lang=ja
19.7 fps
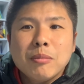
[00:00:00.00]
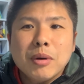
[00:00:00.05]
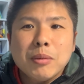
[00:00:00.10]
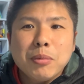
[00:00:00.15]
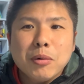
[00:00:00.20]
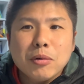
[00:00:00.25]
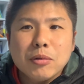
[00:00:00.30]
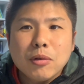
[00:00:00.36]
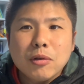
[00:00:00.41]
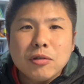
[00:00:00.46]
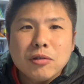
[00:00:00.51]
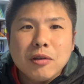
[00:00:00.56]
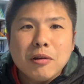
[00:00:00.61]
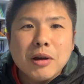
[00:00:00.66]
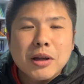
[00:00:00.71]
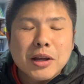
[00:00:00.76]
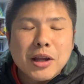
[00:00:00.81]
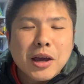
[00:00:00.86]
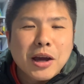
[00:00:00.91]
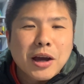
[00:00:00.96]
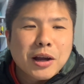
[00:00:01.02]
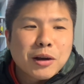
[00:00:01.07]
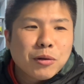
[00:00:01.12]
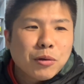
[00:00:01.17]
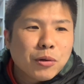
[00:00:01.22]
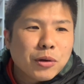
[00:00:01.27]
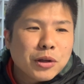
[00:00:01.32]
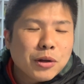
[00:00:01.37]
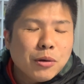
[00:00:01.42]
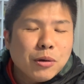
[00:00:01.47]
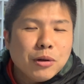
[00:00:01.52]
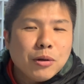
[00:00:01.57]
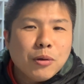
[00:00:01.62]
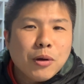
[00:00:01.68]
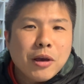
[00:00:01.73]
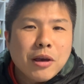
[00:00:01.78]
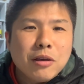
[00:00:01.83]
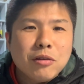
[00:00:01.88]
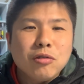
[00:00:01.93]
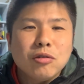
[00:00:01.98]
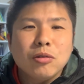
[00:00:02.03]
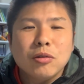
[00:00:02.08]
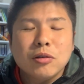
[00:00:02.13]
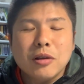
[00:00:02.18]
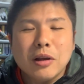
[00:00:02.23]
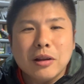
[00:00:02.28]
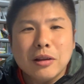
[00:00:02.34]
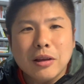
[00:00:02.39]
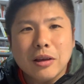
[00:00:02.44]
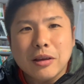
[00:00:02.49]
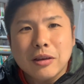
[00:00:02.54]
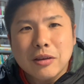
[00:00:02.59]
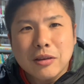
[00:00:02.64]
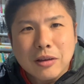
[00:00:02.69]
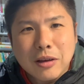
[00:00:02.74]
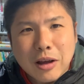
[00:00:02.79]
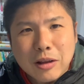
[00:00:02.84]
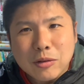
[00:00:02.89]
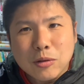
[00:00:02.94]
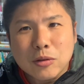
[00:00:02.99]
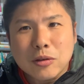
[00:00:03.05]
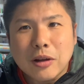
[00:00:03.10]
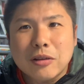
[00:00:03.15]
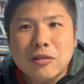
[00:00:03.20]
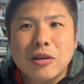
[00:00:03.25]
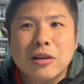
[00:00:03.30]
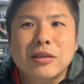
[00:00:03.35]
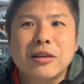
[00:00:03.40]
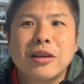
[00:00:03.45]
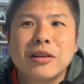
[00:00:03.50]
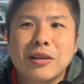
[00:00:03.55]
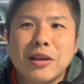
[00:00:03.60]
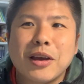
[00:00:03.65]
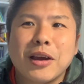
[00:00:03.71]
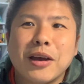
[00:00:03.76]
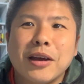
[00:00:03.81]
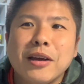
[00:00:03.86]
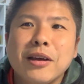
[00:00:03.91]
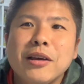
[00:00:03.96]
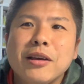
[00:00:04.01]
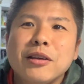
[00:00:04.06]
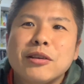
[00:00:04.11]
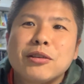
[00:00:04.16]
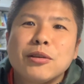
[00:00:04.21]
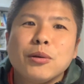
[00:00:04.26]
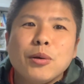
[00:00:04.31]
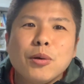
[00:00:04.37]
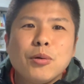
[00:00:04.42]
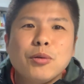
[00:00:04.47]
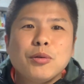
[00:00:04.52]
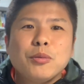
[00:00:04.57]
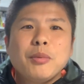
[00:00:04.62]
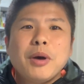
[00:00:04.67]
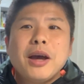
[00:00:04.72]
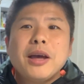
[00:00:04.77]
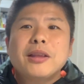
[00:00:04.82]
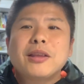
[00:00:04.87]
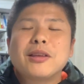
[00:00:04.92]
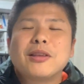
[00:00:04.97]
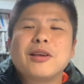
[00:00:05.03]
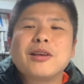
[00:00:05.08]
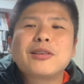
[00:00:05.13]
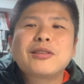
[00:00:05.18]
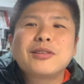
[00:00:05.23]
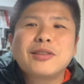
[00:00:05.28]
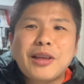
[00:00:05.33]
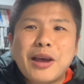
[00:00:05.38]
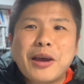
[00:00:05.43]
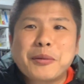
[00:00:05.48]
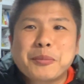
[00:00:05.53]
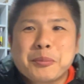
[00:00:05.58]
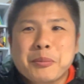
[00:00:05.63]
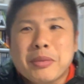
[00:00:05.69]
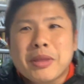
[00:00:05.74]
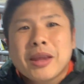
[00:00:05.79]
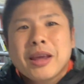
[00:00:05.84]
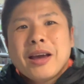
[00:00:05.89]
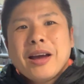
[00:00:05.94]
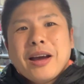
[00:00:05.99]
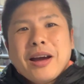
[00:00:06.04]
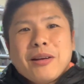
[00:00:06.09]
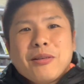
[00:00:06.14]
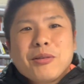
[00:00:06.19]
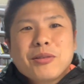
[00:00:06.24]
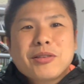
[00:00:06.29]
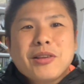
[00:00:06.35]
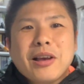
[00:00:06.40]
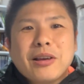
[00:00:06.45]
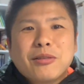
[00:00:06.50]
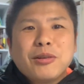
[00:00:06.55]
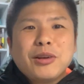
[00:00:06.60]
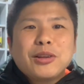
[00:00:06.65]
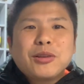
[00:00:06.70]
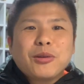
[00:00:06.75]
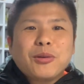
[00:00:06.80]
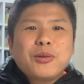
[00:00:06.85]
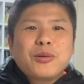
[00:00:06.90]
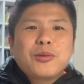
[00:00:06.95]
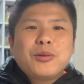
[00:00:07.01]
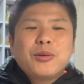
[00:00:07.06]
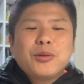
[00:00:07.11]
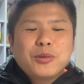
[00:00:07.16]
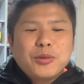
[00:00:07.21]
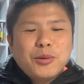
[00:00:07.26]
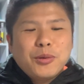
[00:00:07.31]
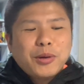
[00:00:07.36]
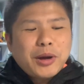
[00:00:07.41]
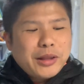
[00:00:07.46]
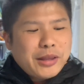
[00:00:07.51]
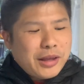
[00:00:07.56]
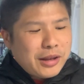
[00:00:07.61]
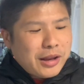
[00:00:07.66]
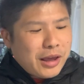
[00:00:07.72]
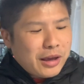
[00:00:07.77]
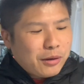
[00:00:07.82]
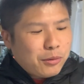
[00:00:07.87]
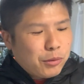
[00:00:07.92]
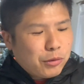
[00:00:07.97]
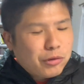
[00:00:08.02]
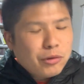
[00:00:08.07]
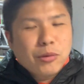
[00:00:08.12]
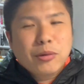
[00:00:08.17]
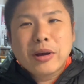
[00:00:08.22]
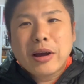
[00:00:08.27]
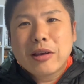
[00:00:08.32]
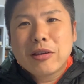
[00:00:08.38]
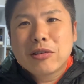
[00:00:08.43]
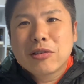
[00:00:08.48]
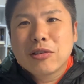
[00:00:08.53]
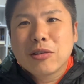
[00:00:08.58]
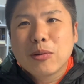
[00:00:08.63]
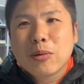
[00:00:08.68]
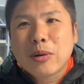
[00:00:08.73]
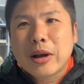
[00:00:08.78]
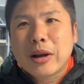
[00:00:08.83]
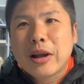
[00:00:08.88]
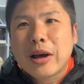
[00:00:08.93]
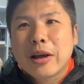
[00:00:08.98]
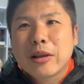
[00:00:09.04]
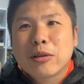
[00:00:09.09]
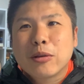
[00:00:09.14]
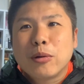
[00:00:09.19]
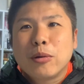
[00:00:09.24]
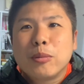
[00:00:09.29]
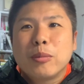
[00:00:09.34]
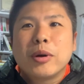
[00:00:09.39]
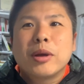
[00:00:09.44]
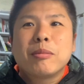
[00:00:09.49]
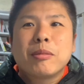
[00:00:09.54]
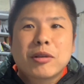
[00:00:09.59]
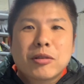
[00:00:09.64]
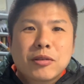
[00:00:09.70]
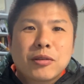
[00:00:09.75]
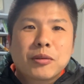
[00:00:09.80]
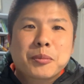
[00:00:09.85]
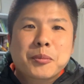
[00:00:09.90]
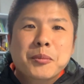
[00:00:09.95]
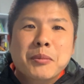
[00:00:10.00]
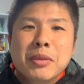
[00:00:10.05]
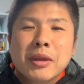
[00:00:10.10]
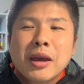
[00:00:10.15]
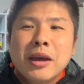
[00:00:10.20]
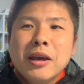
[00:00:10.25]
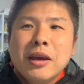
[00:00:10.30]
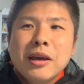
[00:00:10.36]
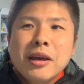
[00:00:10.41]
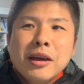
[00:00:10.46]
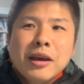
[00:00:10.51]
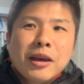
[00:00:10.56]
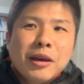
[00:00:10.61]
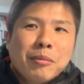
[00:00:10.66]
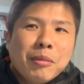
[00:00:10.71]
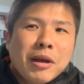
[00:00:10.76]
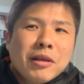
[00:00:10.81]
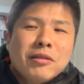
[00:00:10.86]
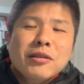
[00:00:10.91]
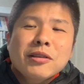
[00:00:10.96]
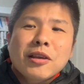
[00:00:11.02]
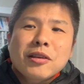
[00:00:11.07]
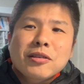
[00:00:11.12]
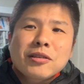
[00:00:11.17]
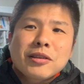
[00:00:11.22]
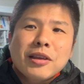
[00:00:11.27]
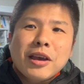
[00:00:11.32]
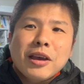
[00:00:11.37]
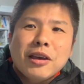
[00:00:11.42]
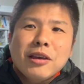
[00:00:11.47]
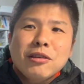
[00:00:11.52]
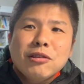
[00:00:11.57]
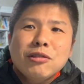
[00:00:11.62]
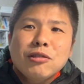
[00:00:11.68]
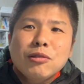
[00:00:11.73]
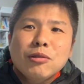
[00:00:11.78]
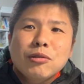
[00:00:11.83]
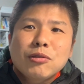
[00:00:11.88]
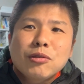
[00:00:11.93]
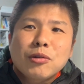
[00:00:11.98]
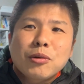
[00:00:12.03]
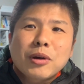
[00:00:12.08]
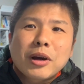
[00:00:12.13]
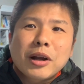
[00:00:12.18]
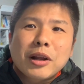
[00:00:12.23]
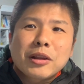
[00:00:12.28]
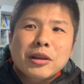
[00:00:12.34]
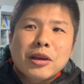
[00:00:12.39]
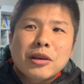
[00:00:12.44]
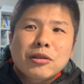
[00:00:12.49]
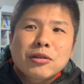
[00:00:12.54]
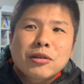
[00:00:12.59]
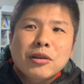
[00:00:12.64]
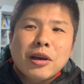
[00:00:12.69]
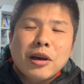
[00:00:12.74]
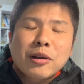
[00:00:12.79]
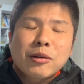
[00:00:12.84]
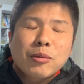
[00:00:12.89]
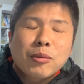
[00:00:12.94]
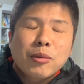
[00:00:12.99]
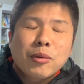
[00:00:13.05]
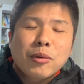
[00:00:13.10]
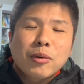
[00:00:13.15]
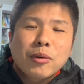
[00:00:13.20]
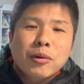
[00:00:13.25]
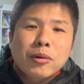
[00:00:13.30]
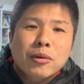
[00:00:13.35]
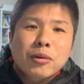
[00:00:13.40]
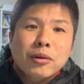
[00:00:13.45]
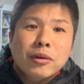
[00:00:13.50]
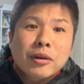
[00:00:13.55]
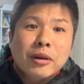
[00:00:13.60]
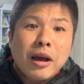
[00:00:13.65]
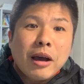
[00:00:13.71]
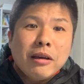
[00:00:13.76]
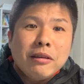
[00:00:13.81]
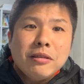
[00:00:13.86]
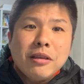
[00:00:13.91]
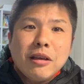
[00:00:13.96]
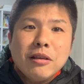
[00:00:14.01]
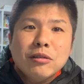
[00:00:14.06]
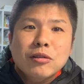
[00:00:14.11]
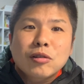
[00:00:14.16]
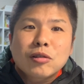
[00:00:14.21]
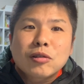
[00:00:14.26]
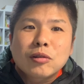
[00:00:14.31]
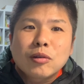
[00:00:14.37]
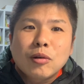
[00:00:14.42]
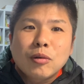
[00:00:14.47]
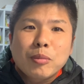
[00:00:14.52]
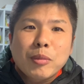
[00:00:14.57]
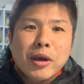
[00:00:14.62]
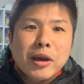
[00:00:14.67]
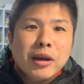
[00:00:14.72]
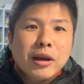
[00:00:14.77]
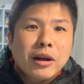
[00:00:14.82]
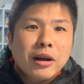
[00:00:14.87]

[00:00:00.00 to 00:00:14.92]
まあ僕としてはね、あの、いろいろ編集されてカットされちゃったんで、それを踏まえてですね、あの、ざっくりとこの動画でね、ご紹介しようかなと思います。え、まずですね、編集長からね、あのー、回転寿司の銘